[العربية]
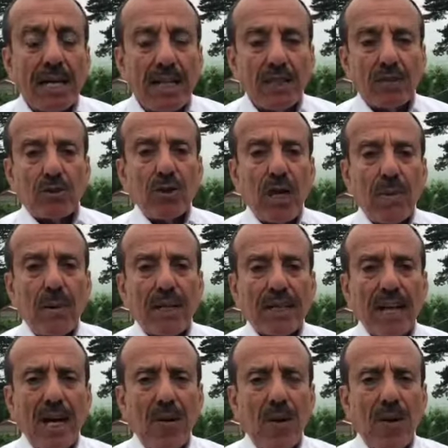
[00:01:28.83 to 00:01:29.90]
نجلس وياهم
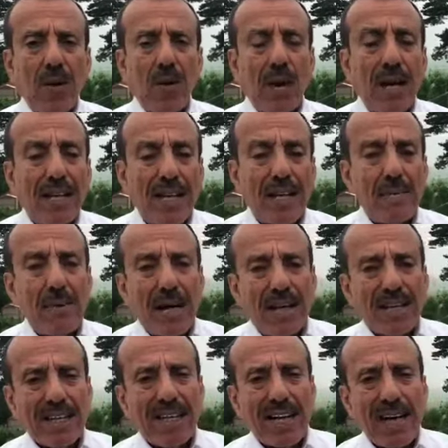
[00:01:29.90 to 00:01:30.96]
على طاوله وهذا اللي
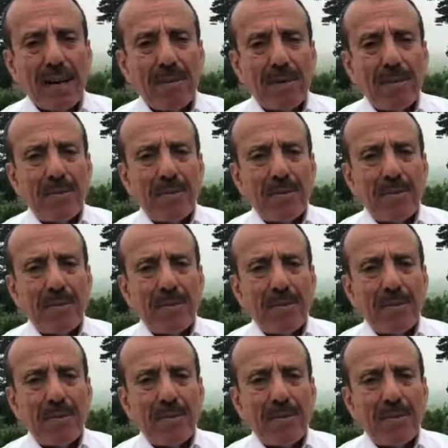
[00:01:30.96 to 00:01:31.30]
بياخذ قرار